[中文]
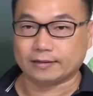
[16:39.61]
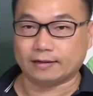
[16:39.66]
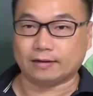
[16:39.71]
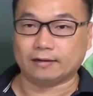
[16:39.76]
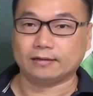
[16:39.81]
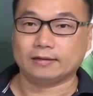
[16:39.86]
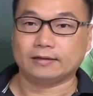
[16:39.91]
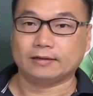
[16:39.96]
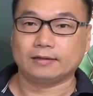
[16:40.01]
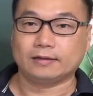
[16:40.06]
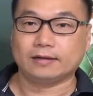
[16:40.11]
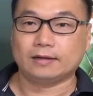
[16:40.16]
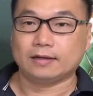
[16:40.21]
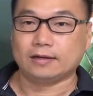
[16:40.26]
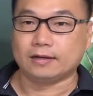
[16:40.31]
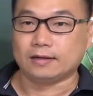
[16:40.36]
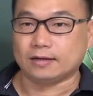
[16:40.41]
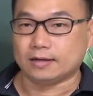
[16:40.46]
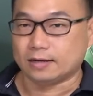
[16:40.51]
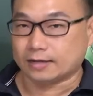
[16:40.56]
好，
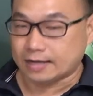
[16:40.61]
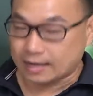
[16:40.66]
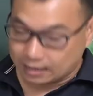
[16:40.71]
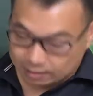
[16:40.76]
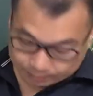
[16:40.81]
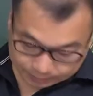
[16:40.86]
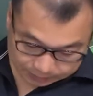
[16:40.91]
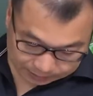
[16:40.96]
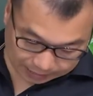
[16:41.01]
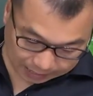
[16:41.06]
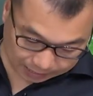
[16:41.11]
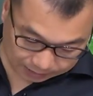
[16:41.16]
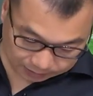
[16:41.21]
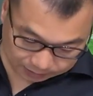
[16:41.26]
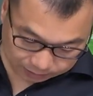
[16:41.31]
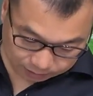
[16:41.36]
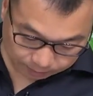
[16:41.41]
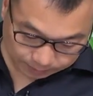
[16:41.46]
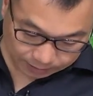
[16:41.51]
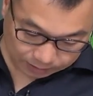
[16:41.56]
那看看我们这答案
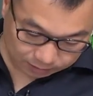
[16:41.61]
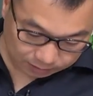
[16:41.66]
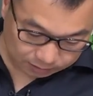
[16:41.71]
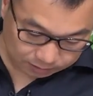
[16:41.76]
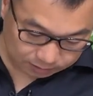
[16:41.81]
有没有？